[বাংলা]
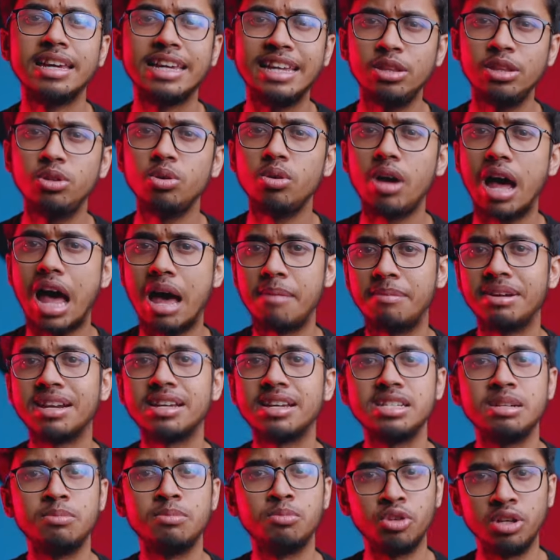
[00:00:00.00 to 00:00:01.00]
কিন্তু আমার
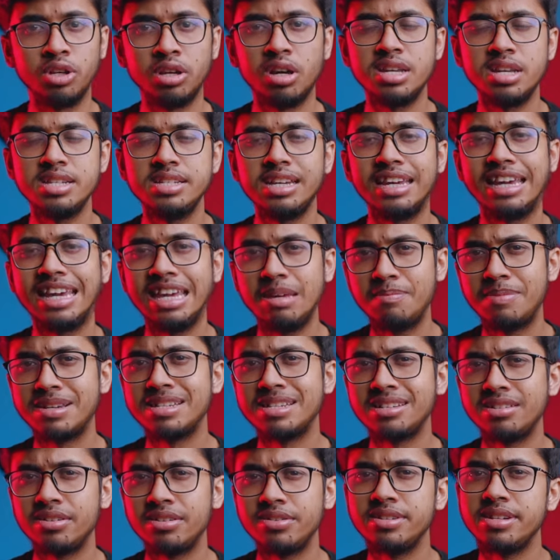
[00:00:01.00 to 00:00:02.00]
কাছে মনে হয় যে এই
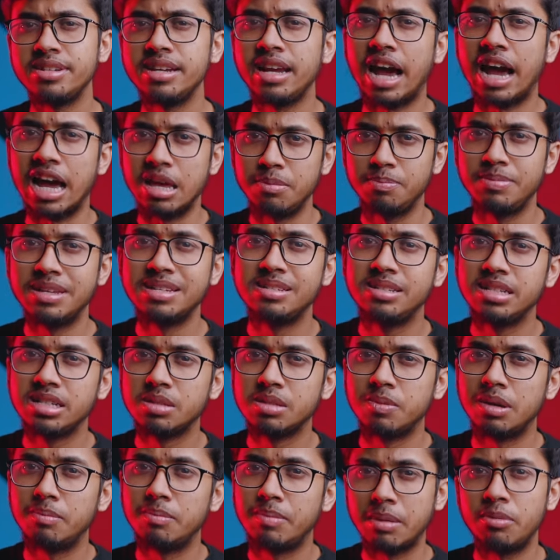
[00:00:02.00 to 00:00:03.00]
বাজেট রেঞ্জে আইপিএস
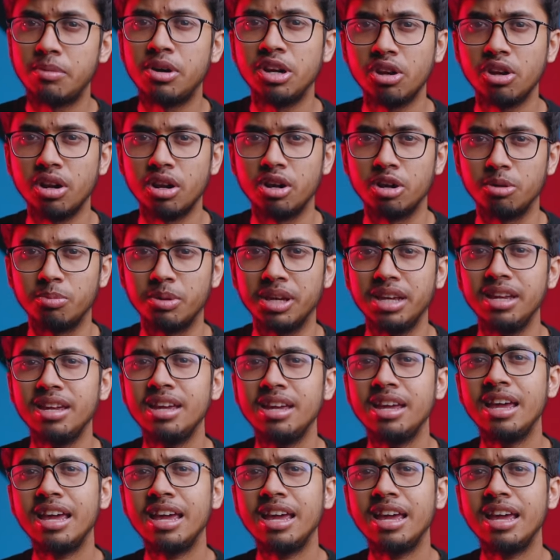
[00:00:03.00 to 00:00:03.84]
ডিসপ্লে ব্যবহার করা হবে